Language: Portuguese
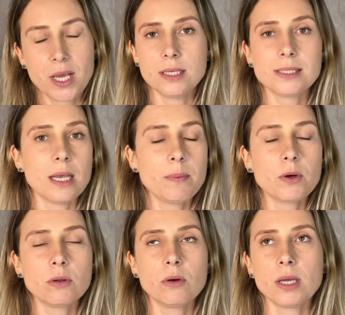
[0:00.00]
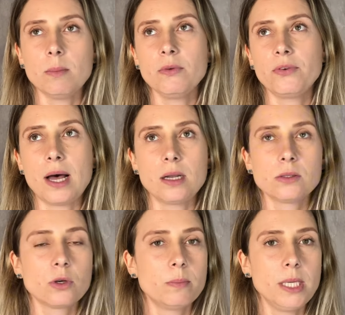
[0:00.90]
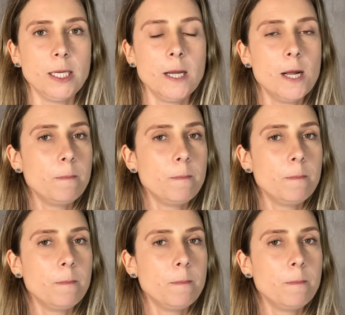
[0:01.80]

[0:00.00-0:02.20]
E sempre quando alguém me fala sobre